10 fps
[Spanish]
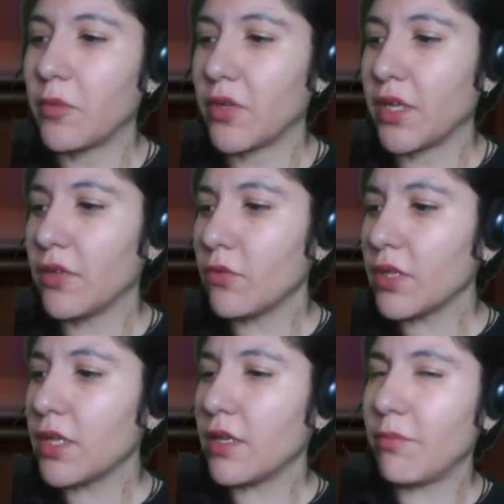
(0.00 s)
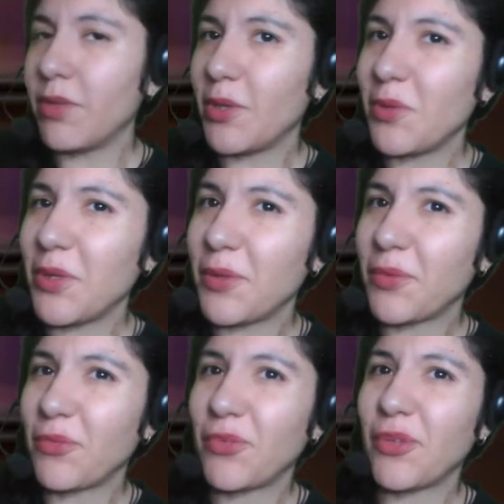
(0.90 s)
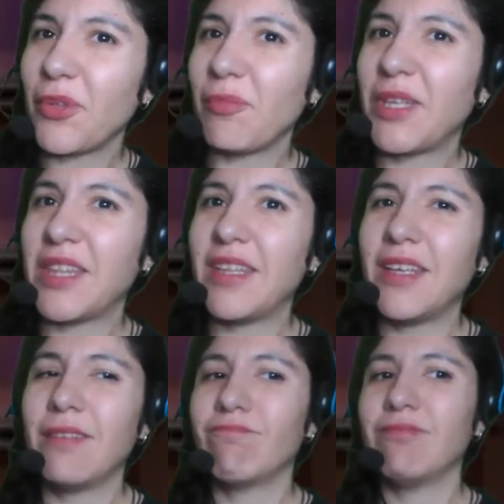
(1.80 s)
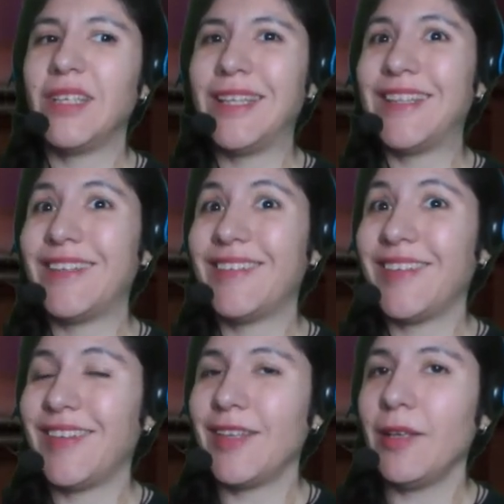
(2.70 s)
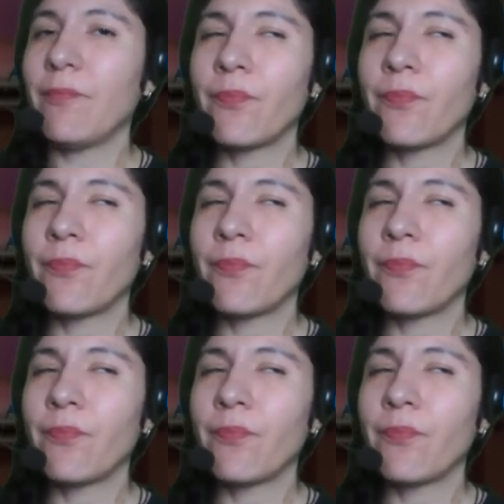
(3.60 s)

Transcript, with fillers: porque es una película lo suficientemente interesante.